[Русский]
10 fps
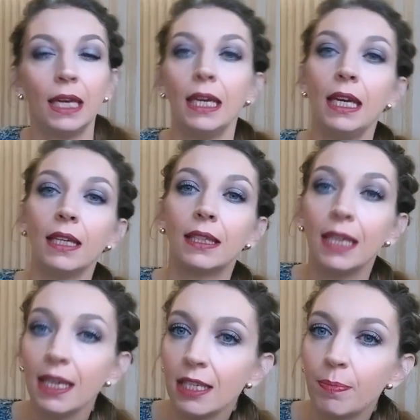И
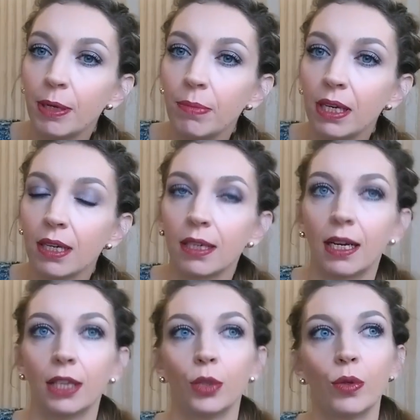третий пример,
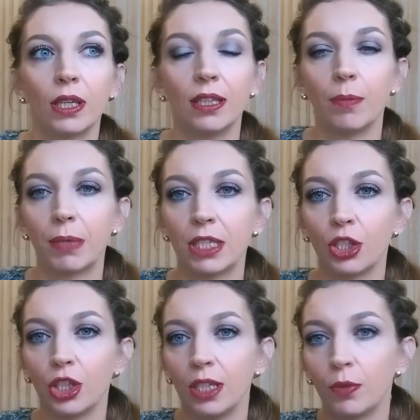который на
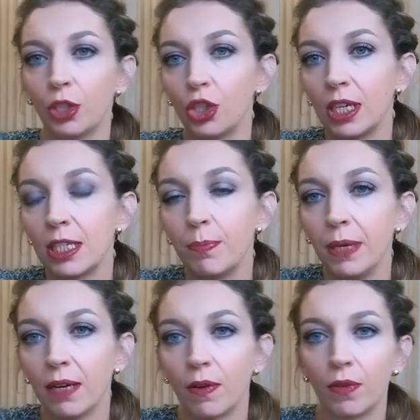протяжении, вот начиная с
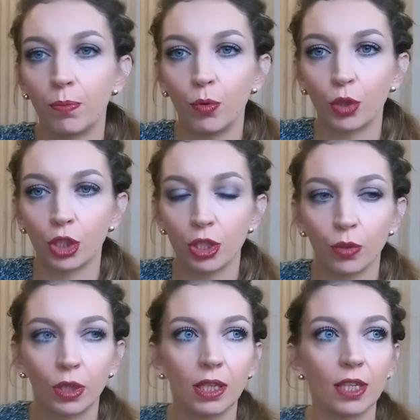первого по
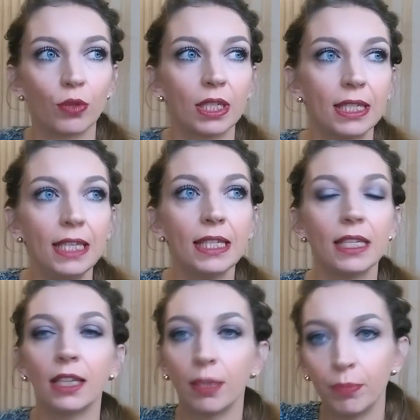шестой класс у нас длится,
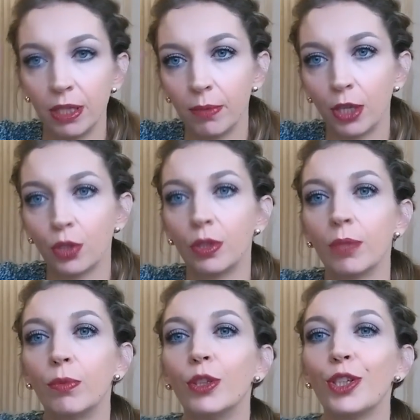я так понимаю, что это
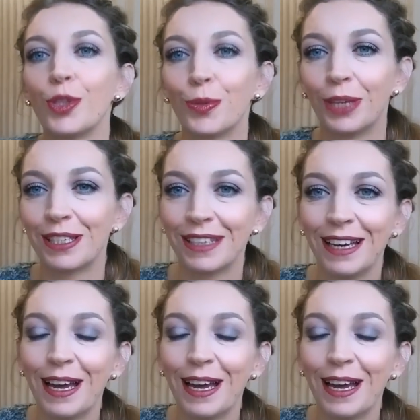будет еще у нас